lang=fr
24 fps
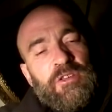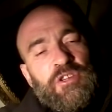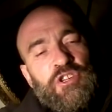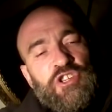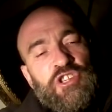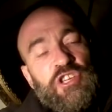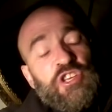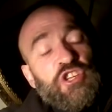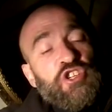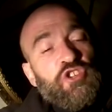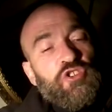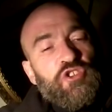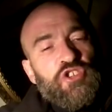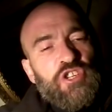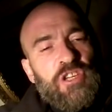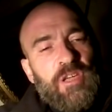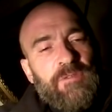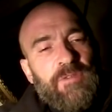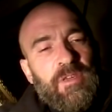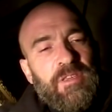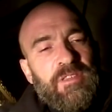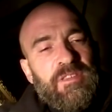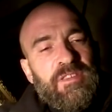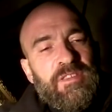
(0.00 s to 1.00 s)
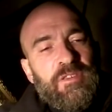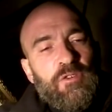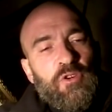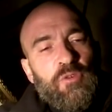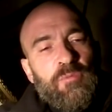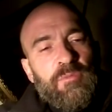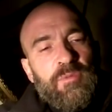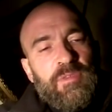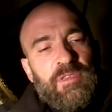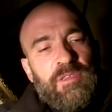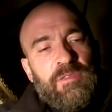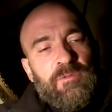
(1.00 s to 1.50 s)
J'ai échangé avec
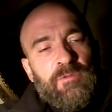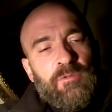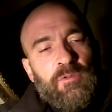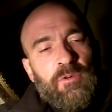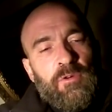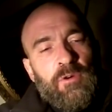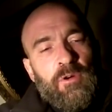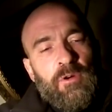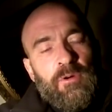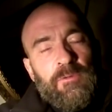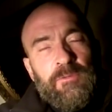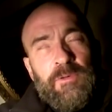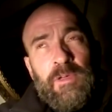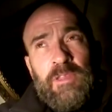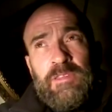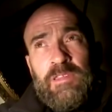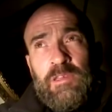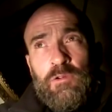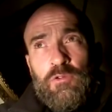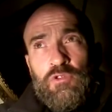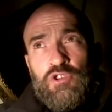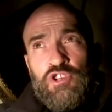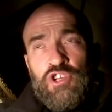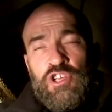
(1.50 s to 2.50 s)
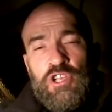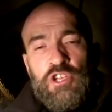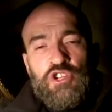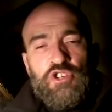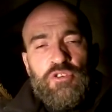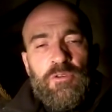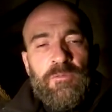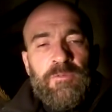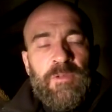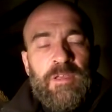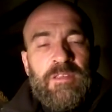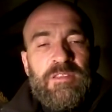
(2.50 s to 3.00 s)
Guillaume qui veut euh, faire des recherches
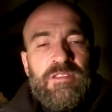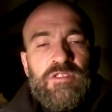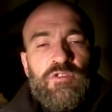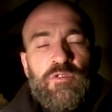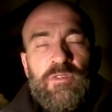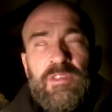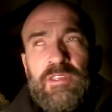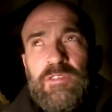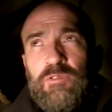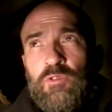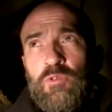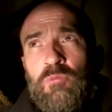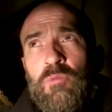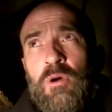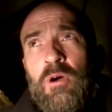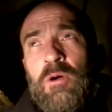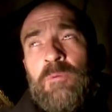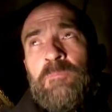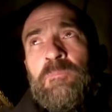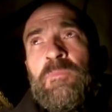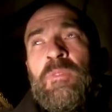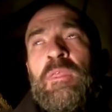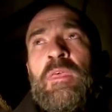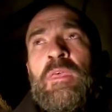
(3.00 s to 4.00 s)
en fait sur les nombres.